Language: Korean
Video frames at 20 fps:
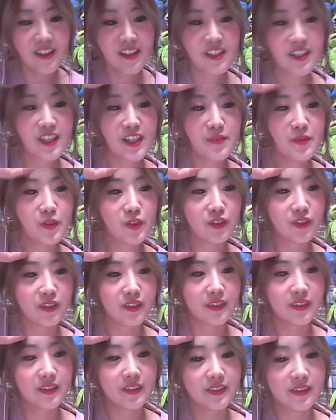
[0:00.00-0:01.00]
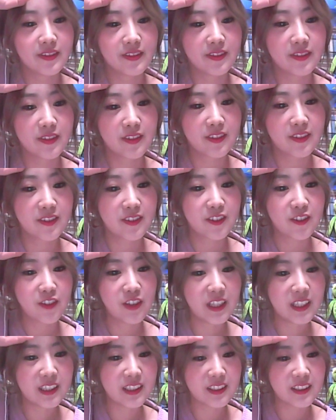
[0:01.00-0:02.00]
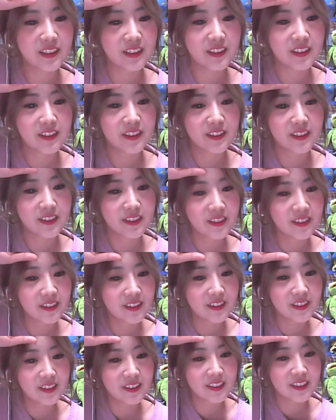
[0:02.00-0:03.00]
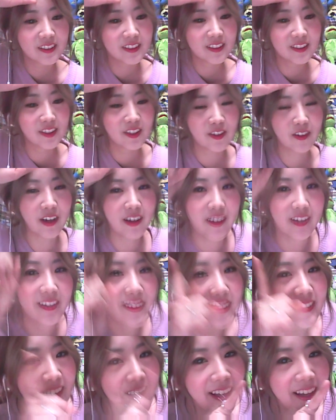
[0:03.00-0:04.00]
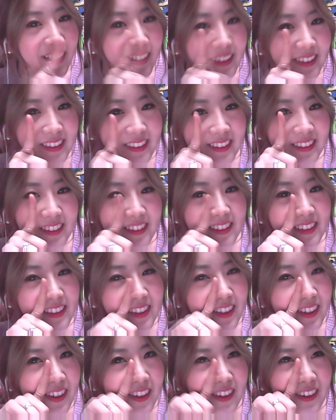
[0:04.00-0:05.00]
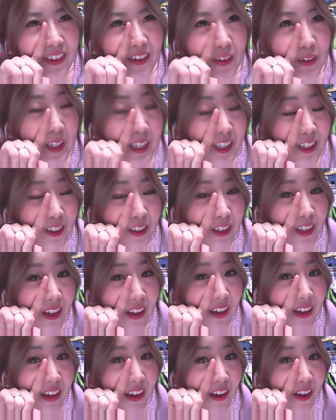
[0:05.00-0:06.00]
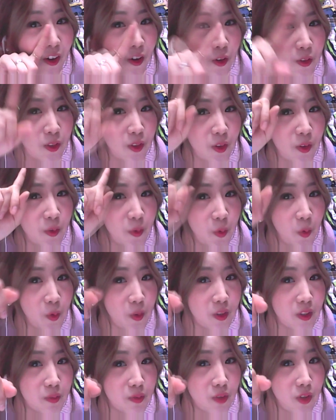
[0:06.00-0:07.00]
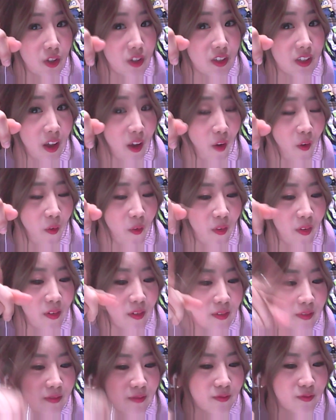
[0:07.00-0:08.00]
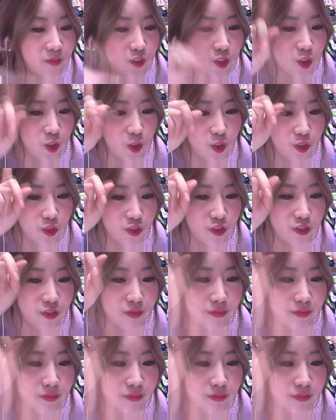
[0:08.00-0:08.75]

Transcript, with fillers: 질문! 퀴즈! 과연 혜연은 어, 오디션 때 어떤 곡을 불렀을까요? 두둥.